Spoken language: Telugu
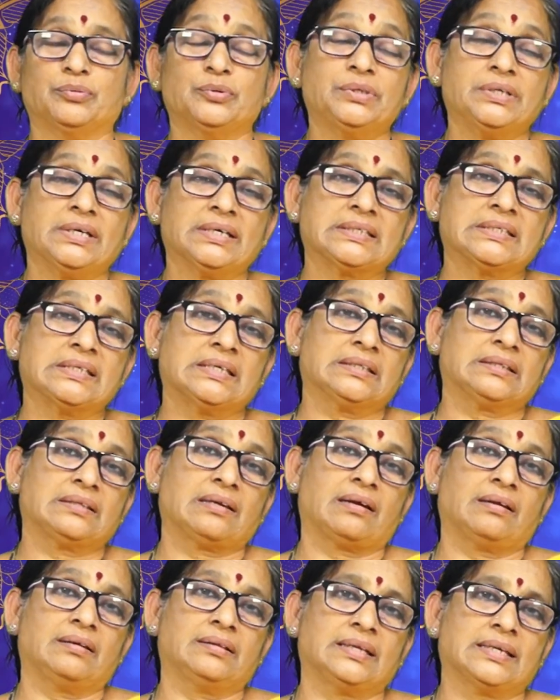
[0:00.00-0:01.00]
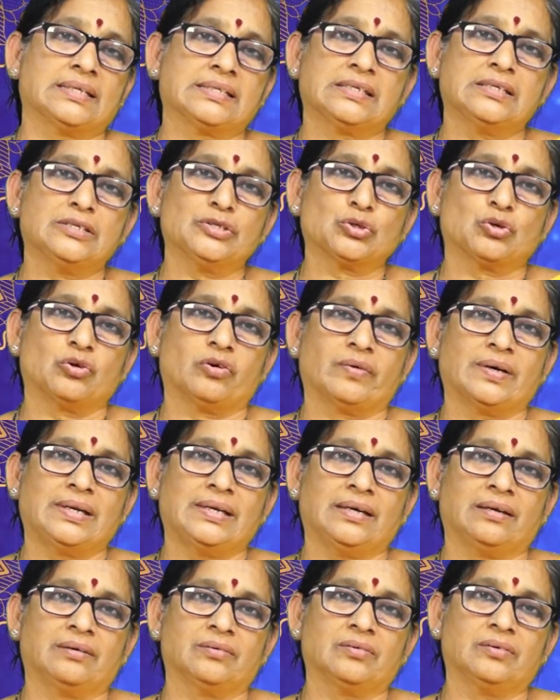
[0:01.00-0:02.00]
పుణ్యక్షేత్రాలు
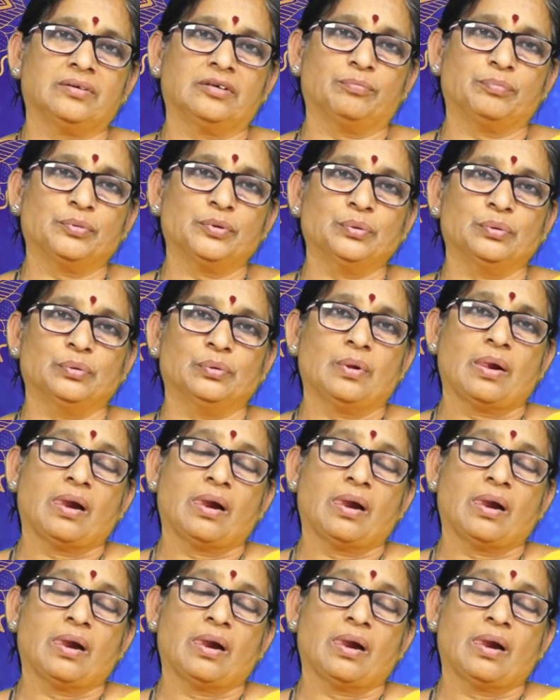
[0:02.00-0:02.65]
దర్శించుకోవాలి అనుకున్నప్పుడు